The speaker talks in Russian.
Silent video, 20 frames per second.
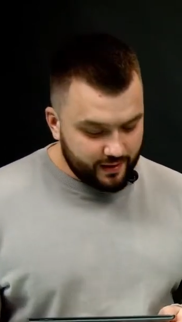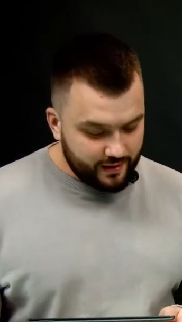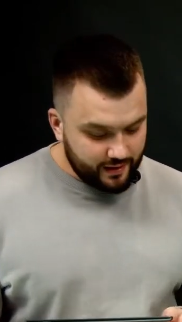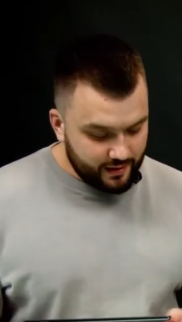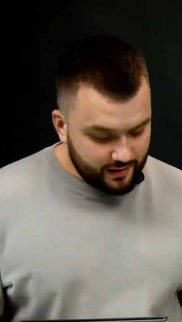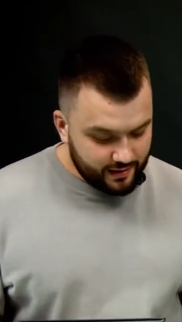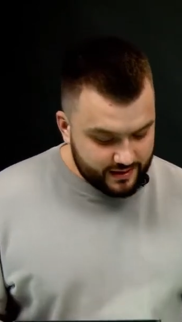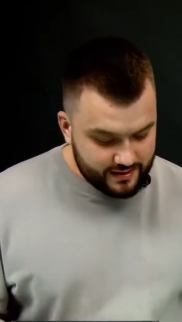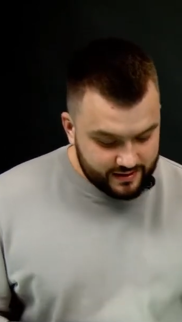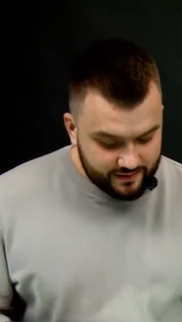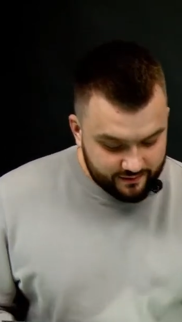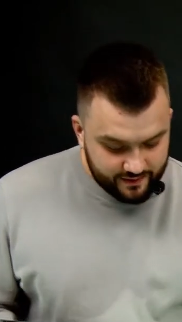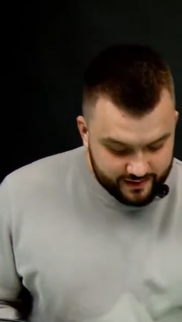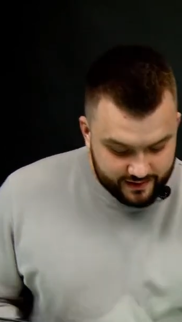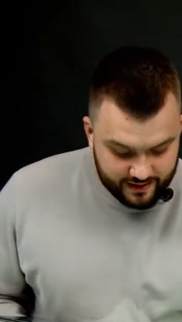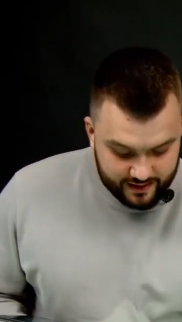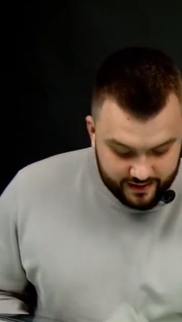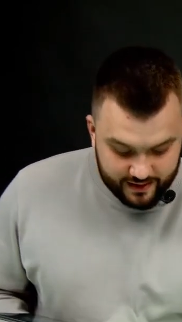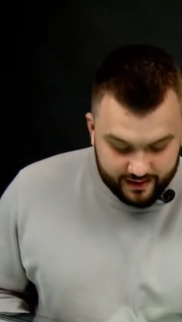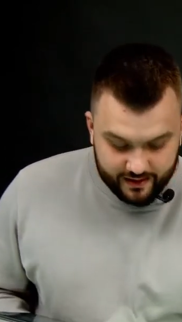Если вы это
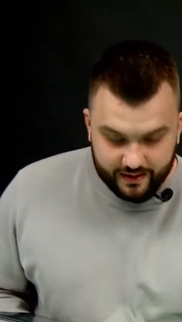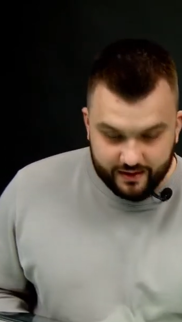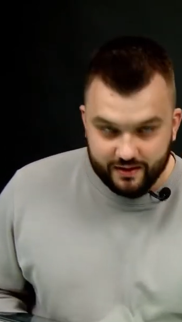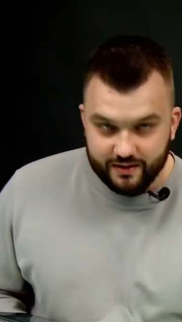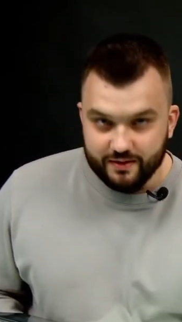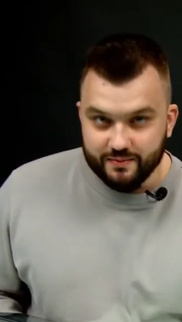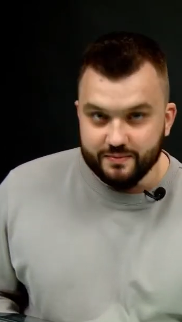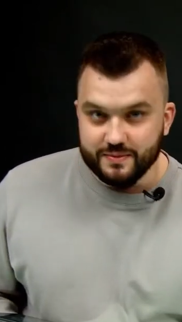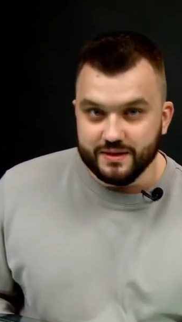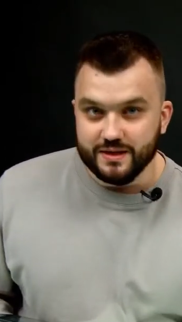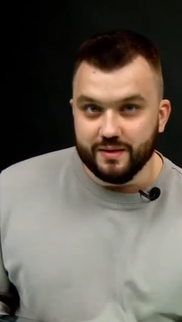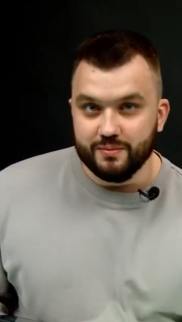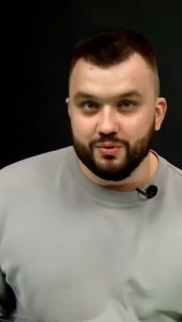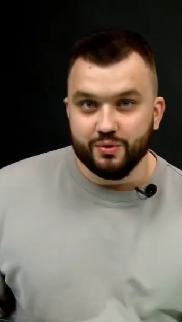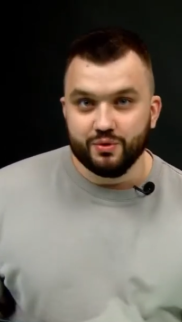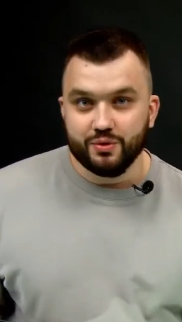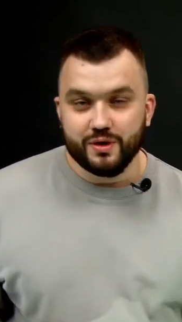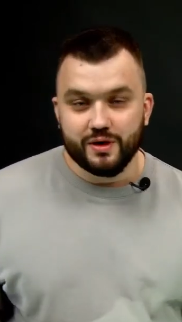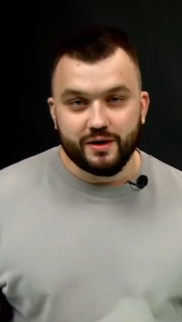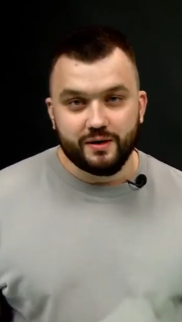делаете с
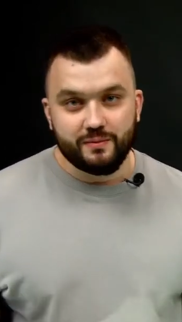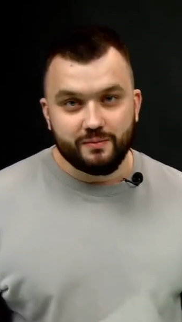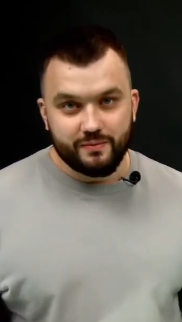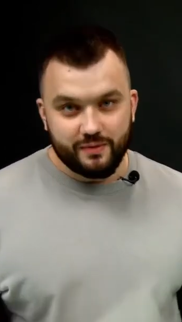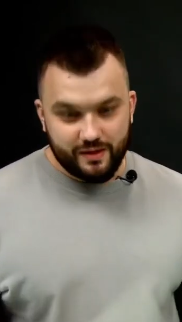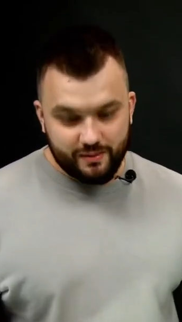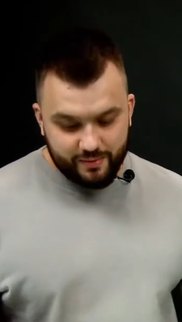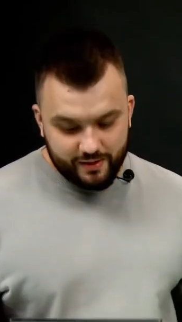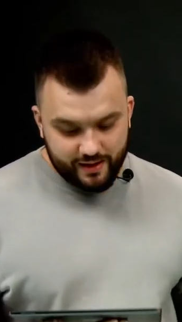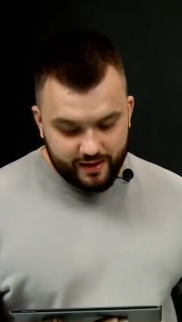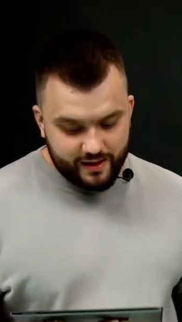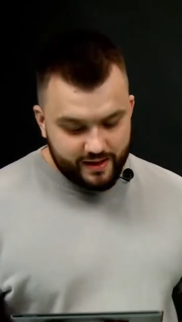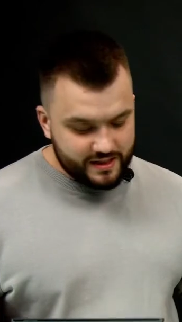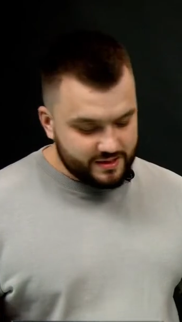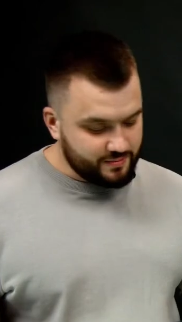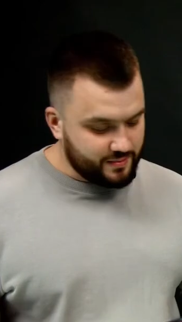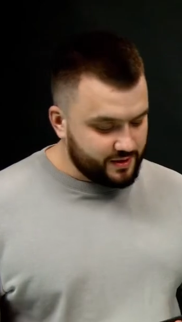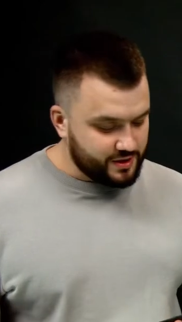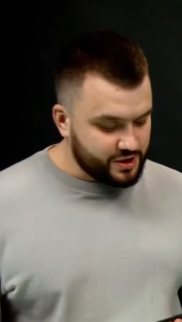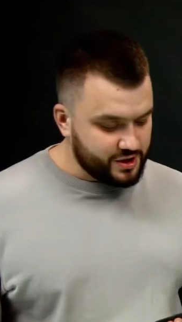компьютера, либо, как я, с
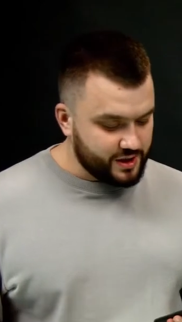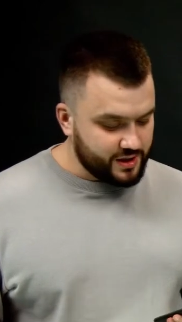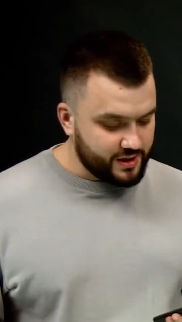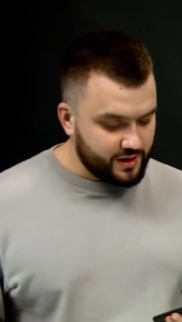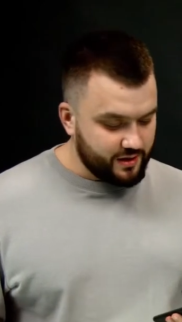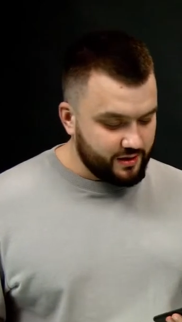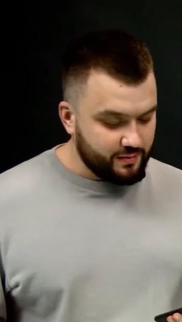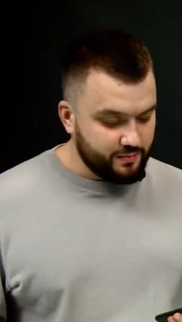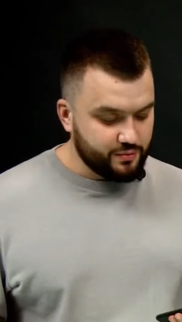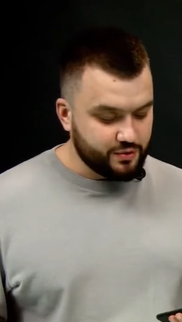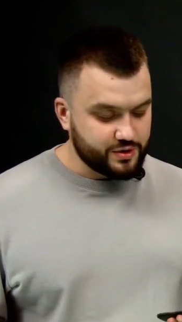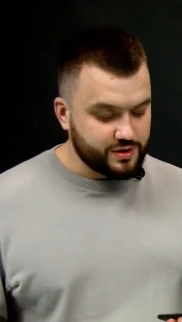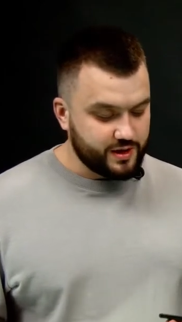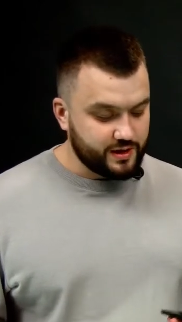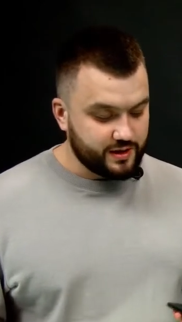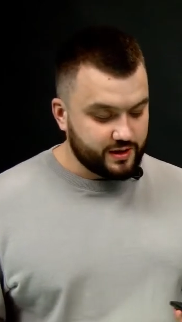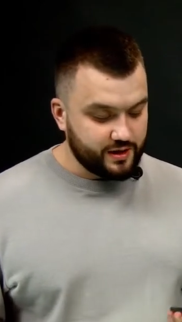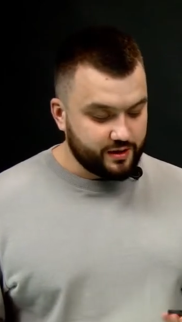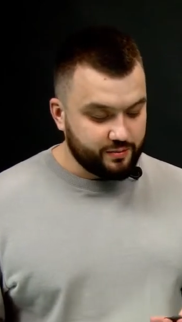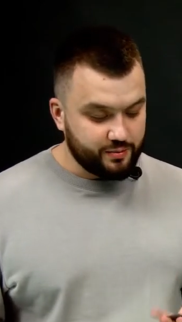планшета, можно
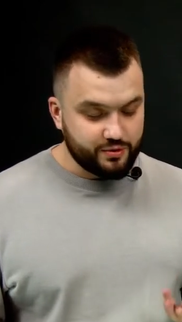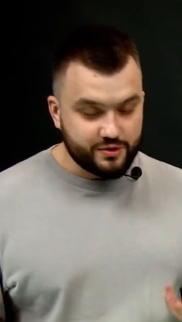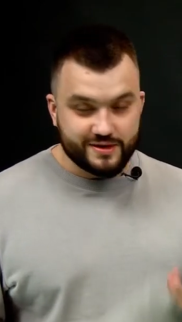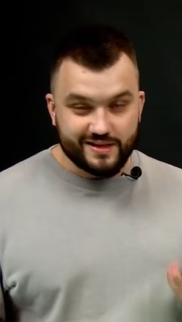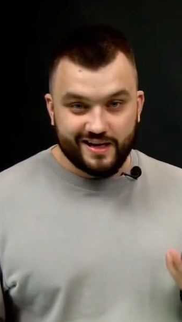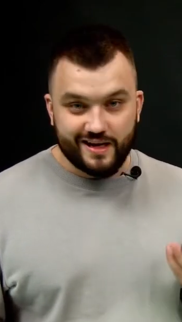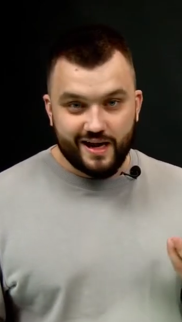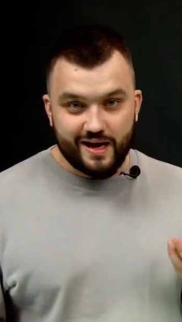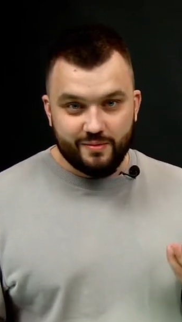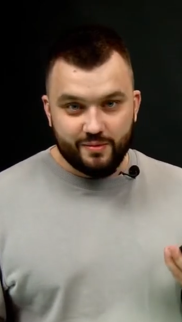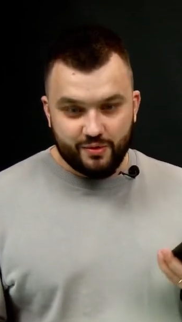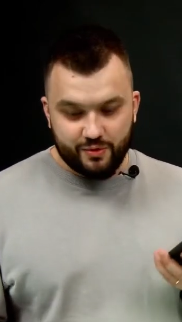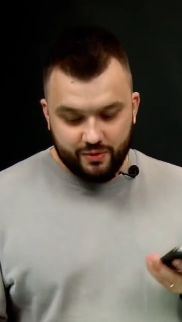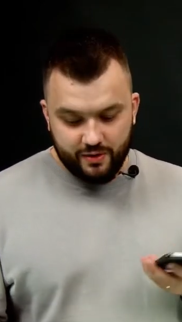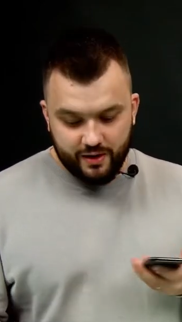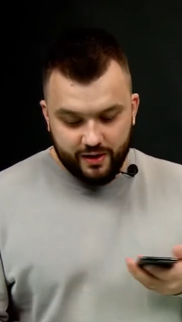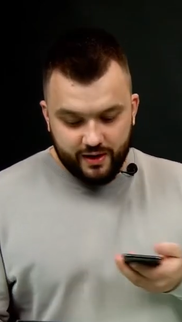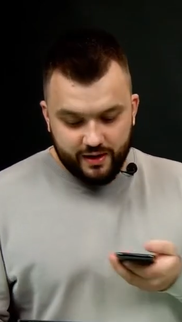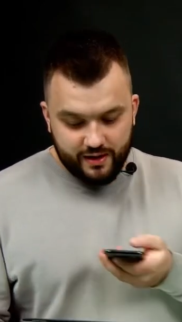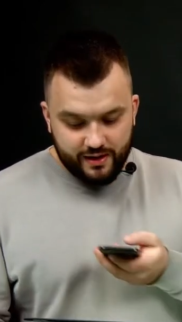открыть просто камеру
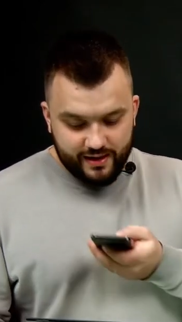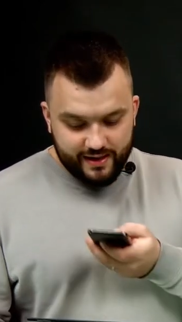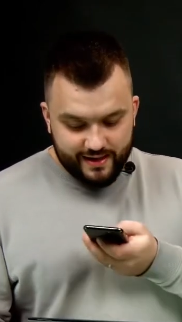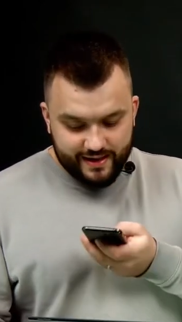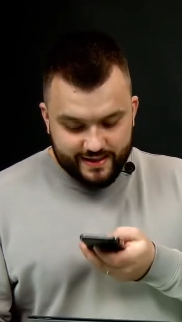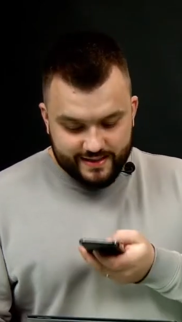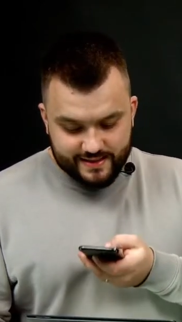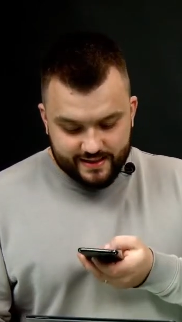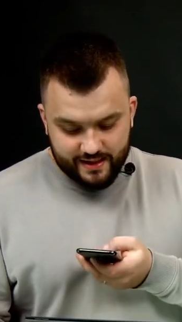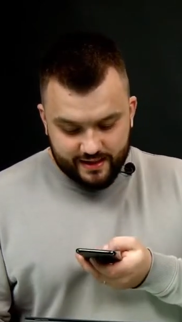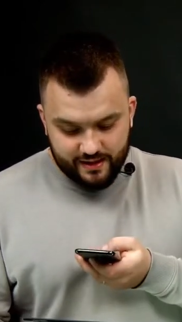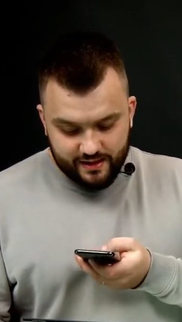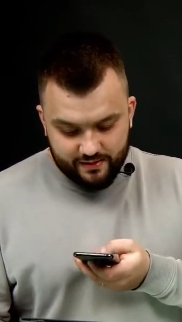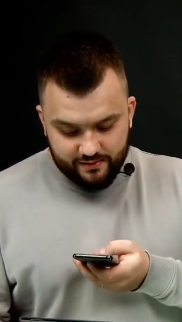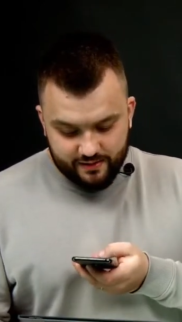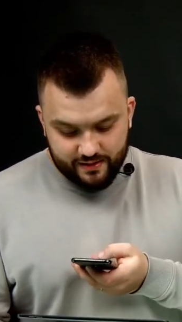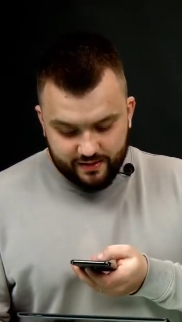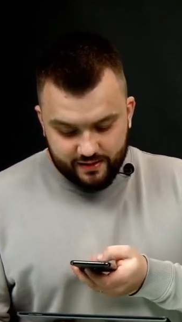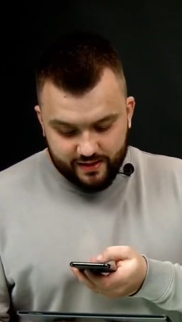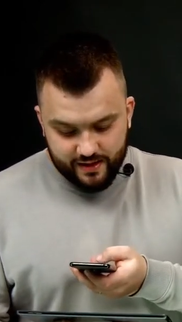и
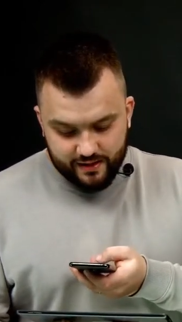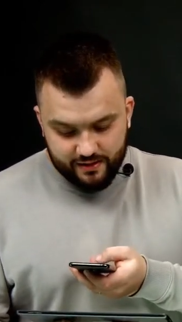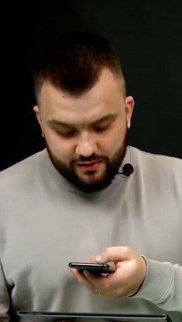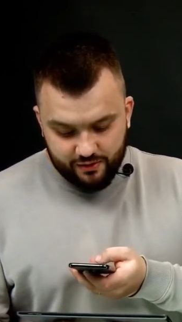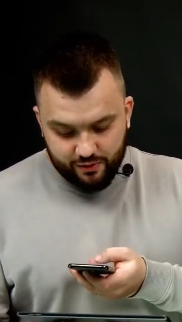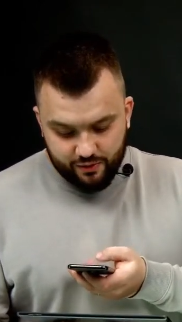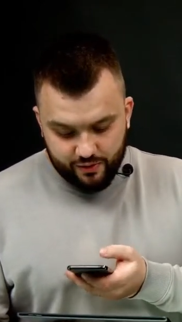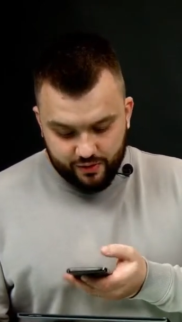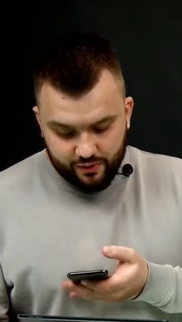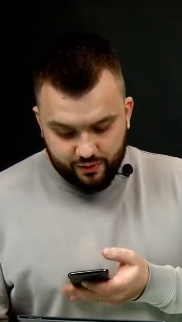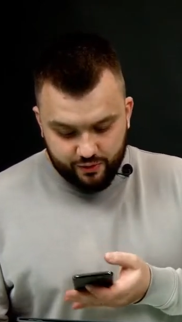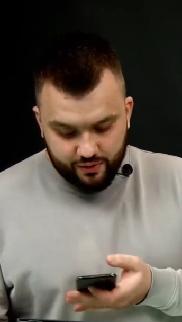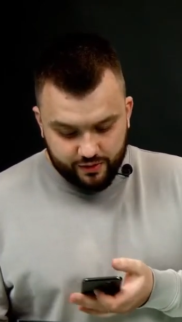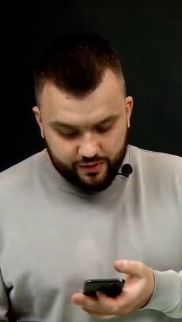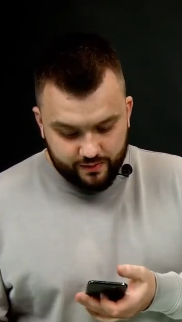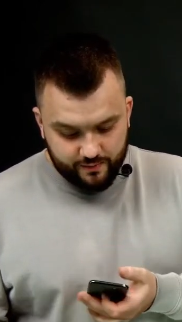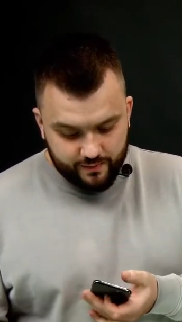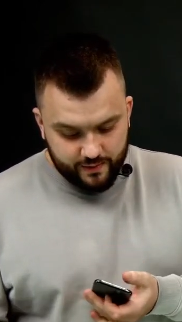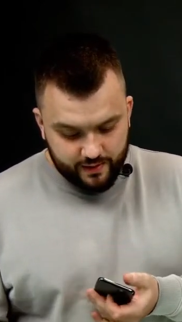отсканировать данный QR-код.